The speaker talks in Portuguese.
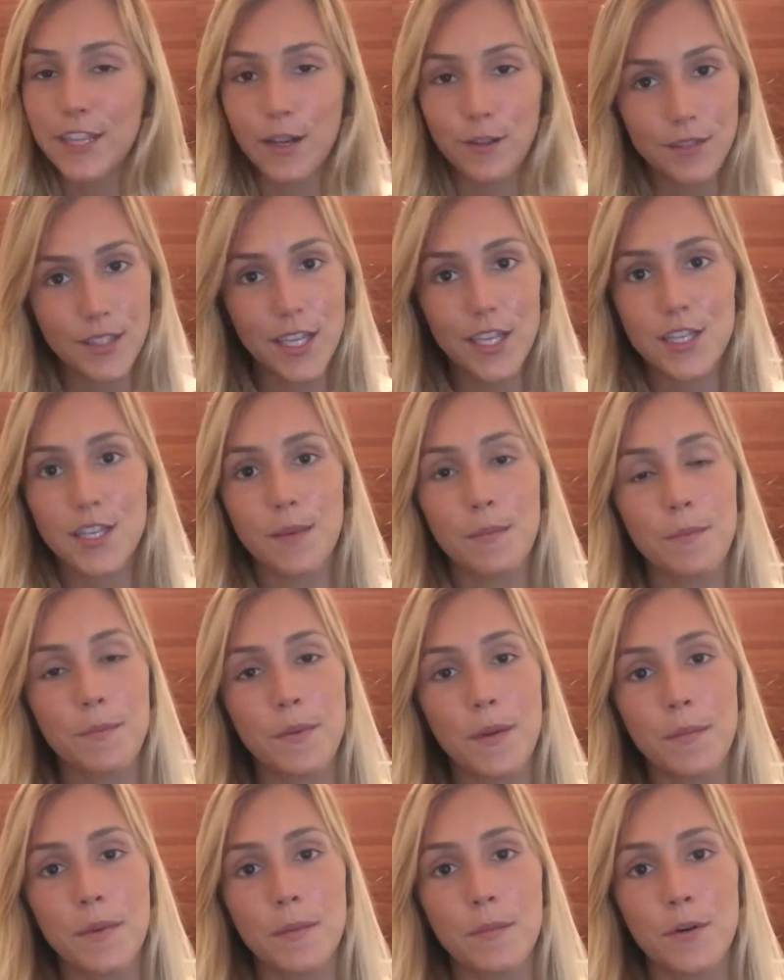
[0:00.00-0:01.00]
Não deixa a
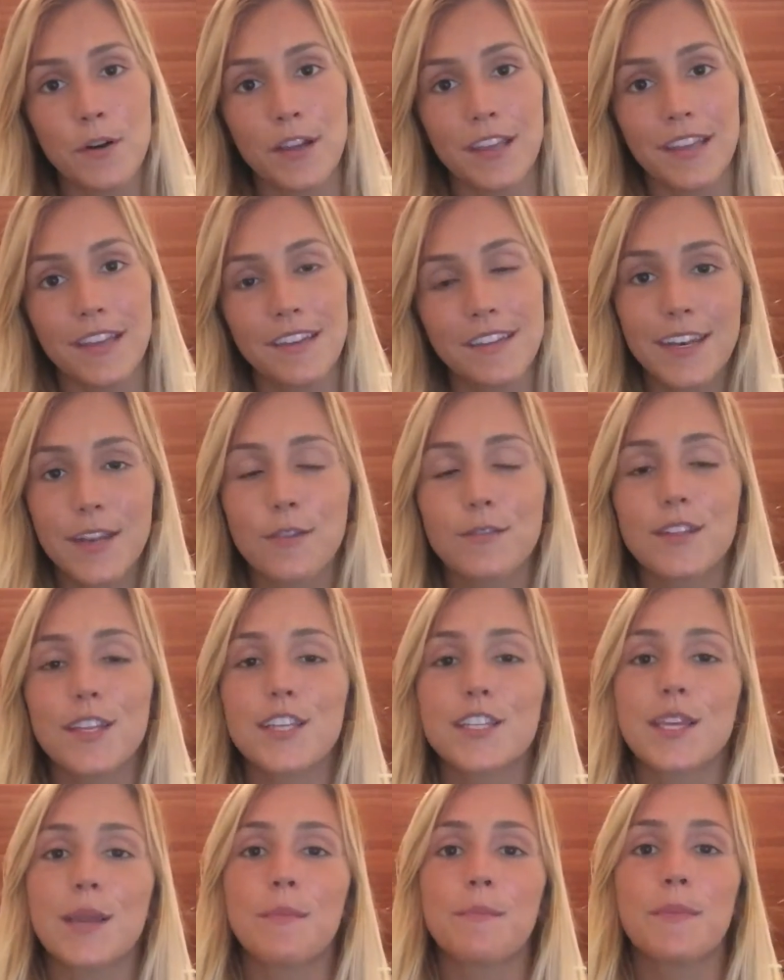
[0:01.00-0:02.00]
MPB morrer, não
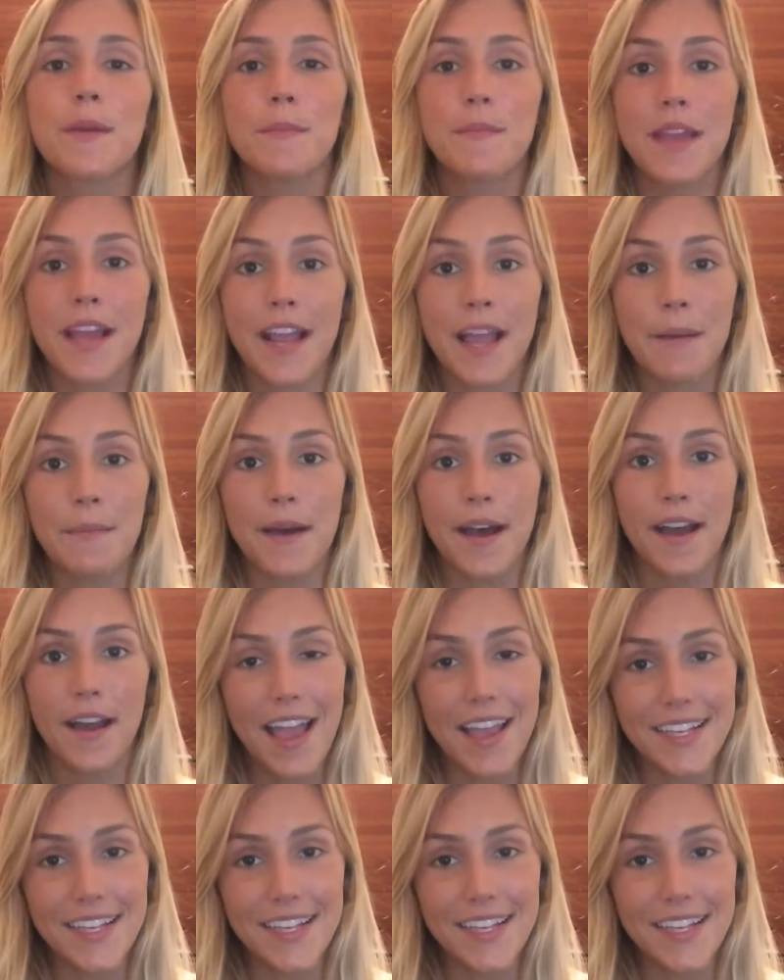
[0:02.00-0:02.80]
deixa a MPB acabar.